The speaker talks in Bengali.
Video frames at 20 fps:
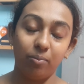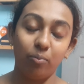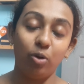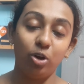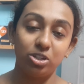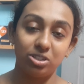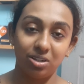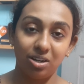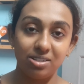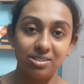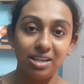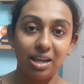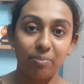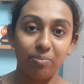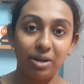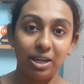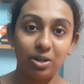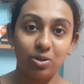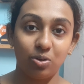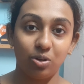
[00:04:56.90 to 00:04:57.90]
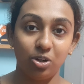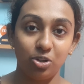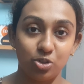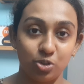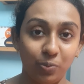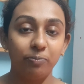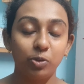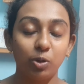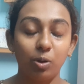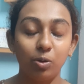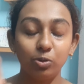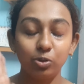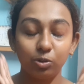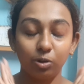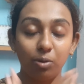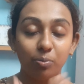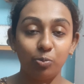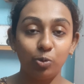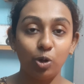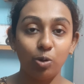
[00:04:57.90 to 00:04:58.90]
ময়শ্চারাইজার অ্যাপ্লাই করেছো তখন
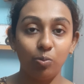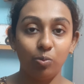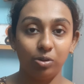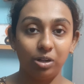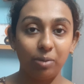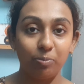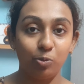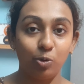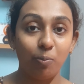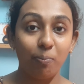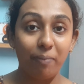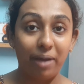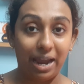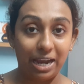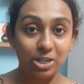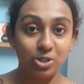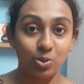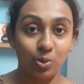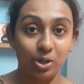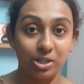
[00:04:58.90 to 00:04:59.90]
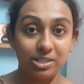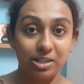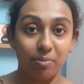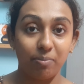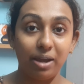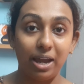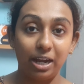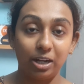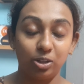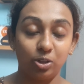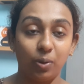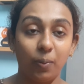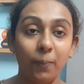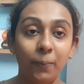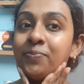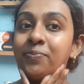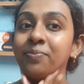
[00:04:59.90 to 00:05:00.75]
তোমার পুরো মুখটা পুরো ম্যাট হয়ে যাবে একদম